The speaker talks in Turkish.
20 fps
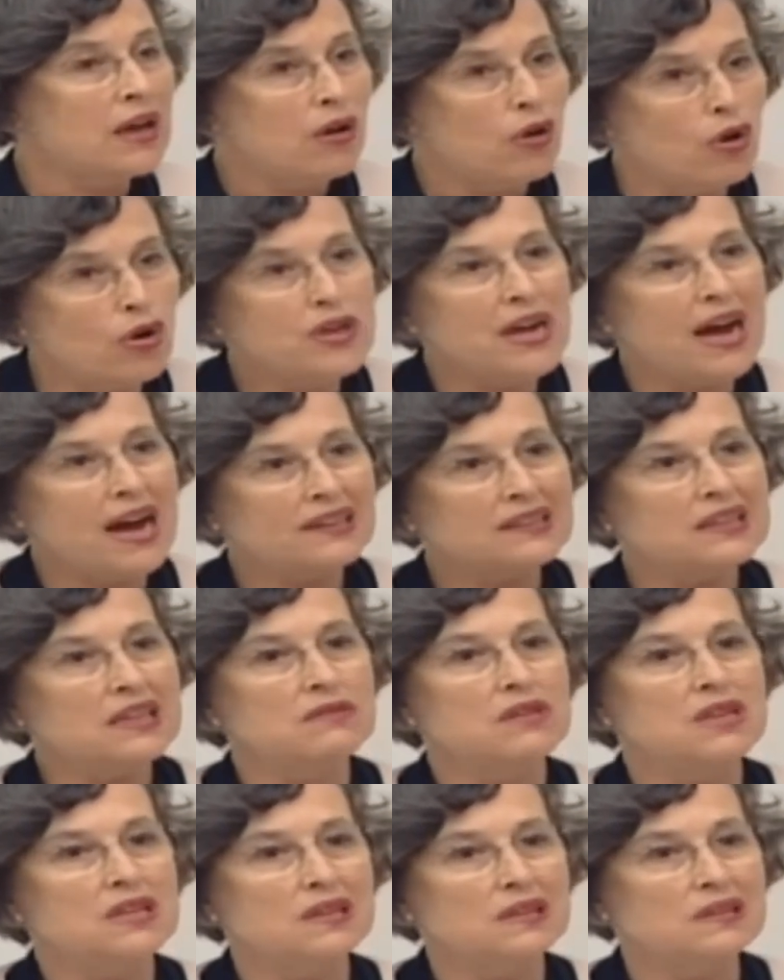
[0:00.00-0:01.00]

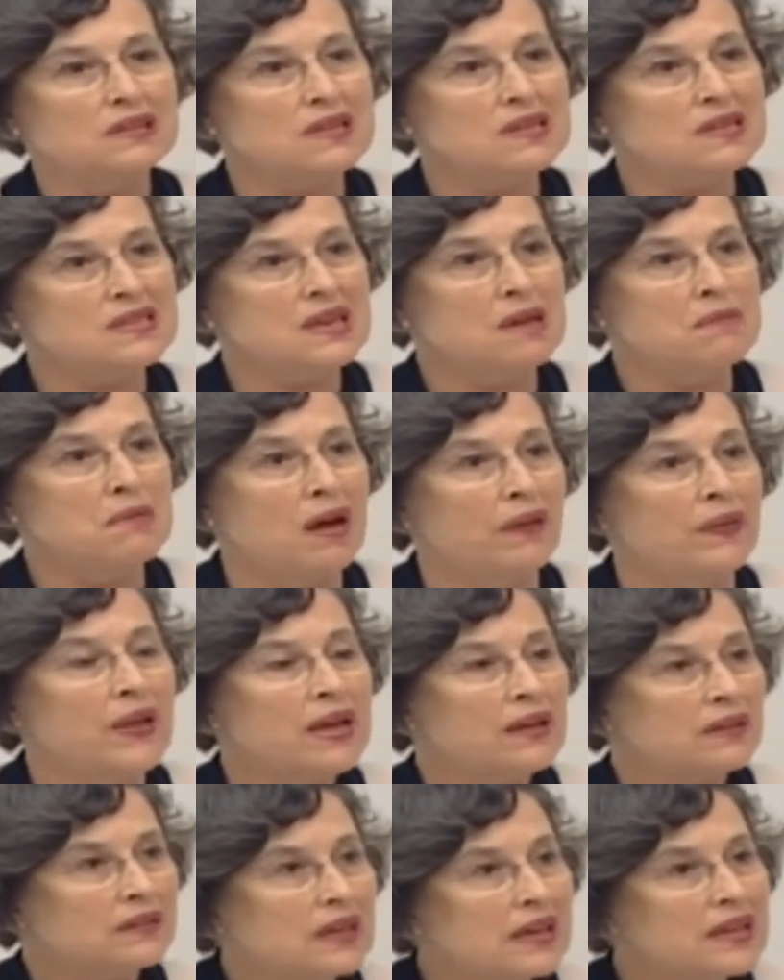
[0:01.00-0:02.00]
önerge verildiği zaman
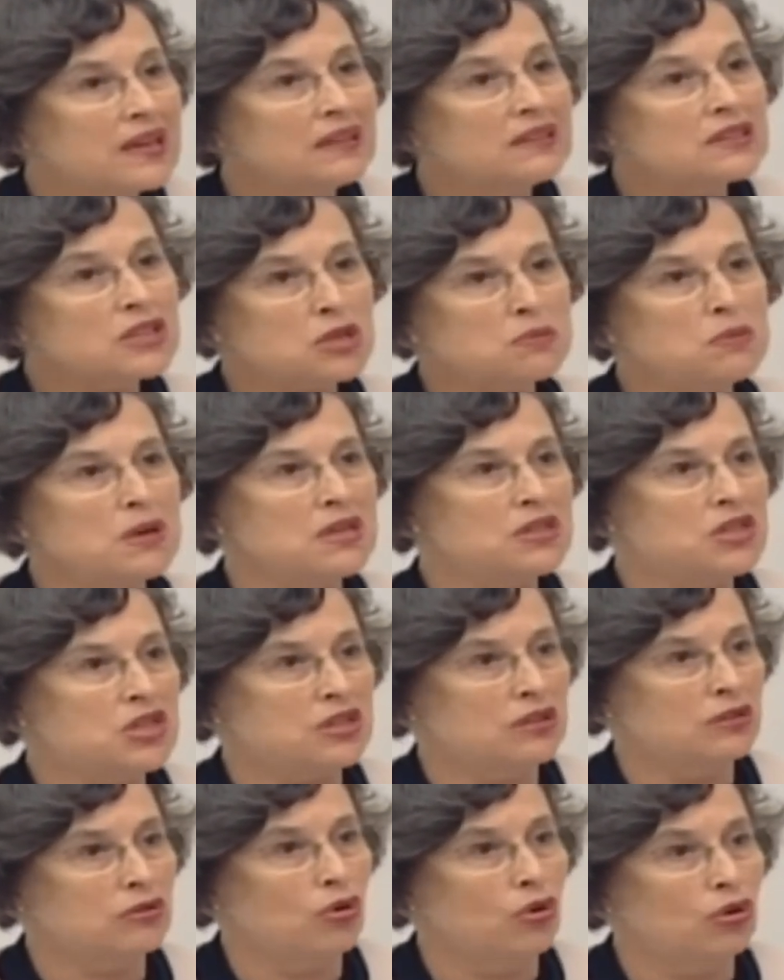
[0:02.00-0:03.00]
dayanışma
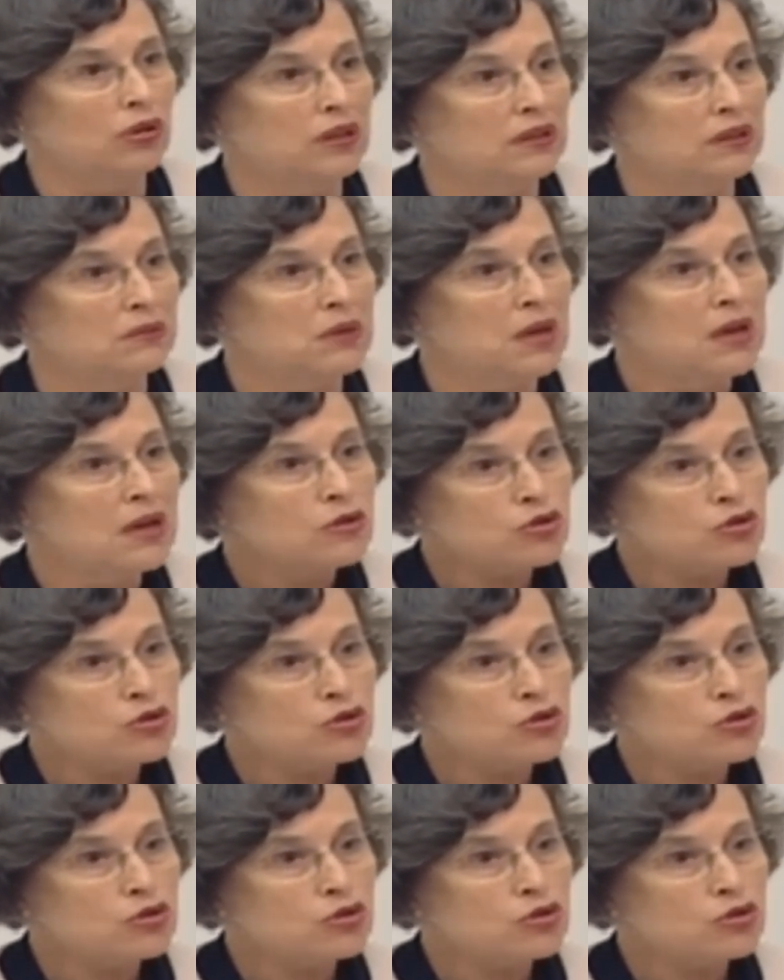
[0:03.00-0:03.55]
içinde olalım.